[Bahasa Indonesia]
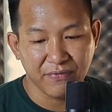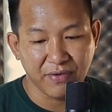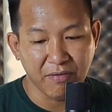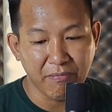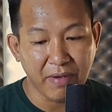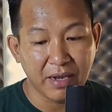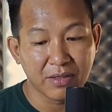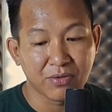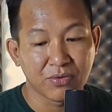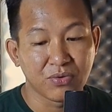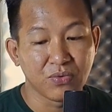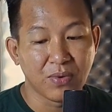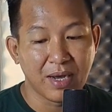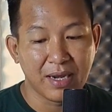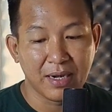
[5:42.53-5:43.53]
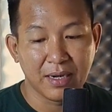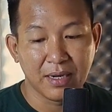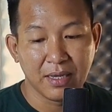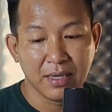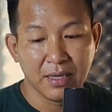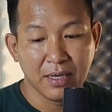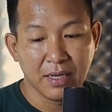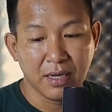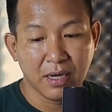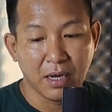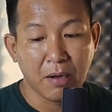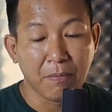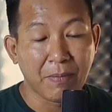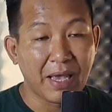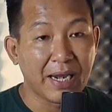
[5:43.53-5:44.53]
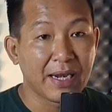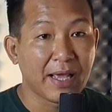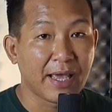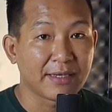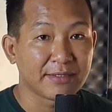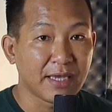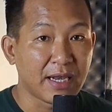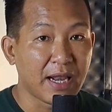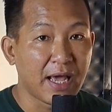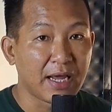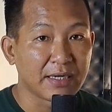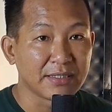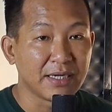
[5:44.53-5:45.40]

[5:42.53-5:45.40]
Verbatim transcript: female to dual uh, oh, male XLR.